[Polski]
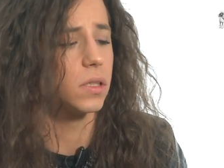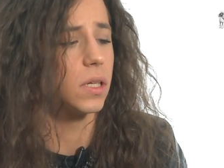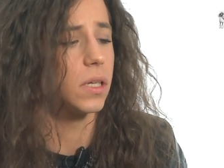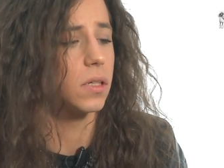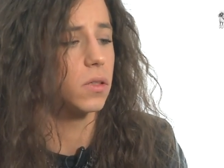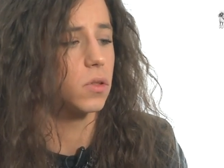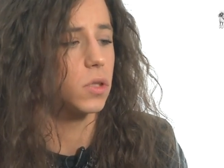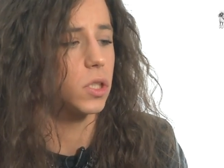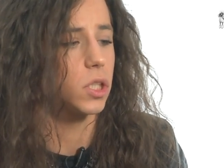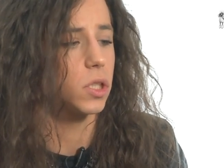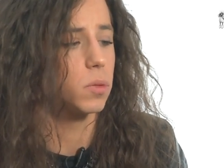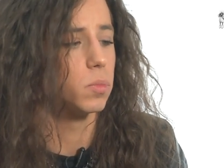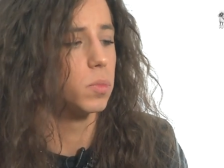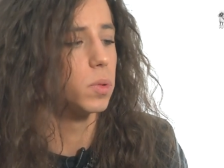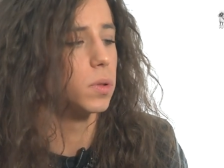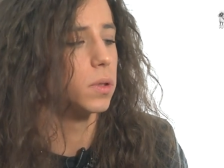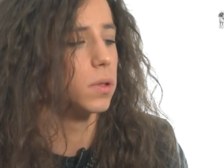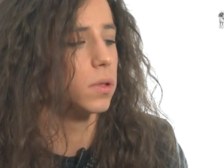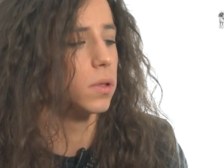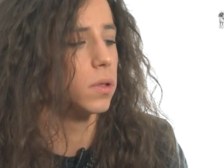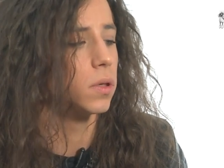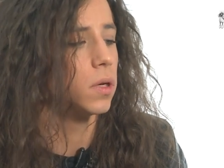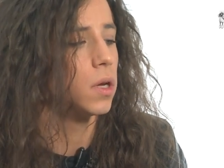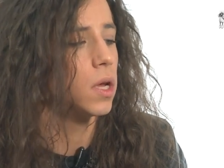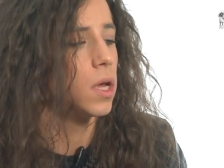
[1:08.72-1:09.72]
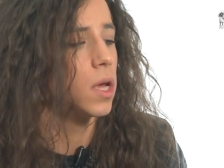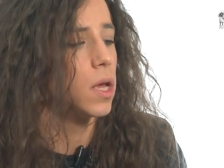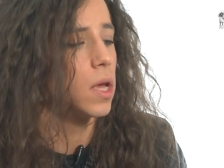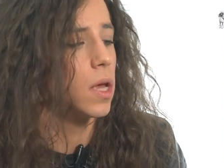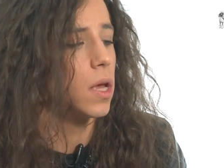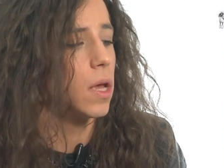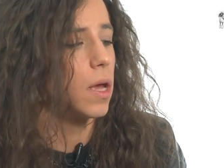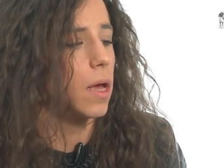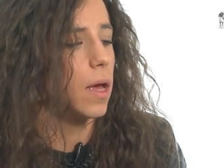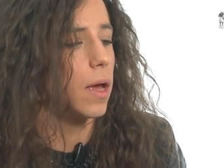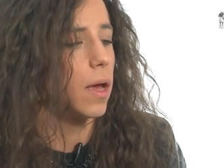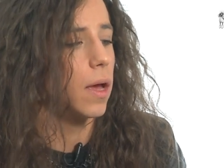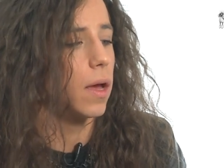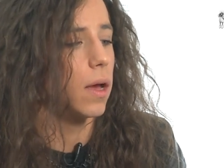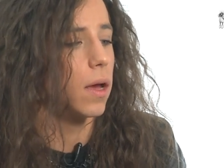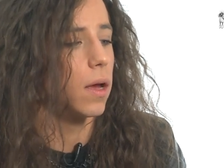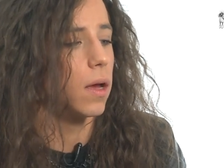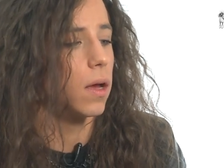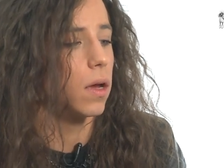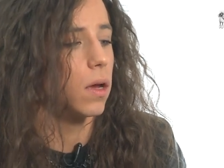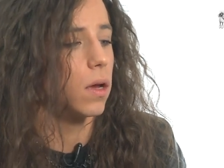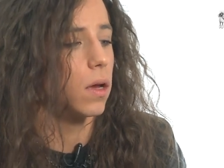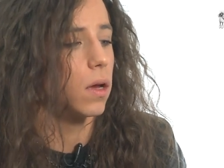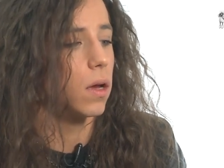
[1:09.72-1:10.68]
na to, żeby e,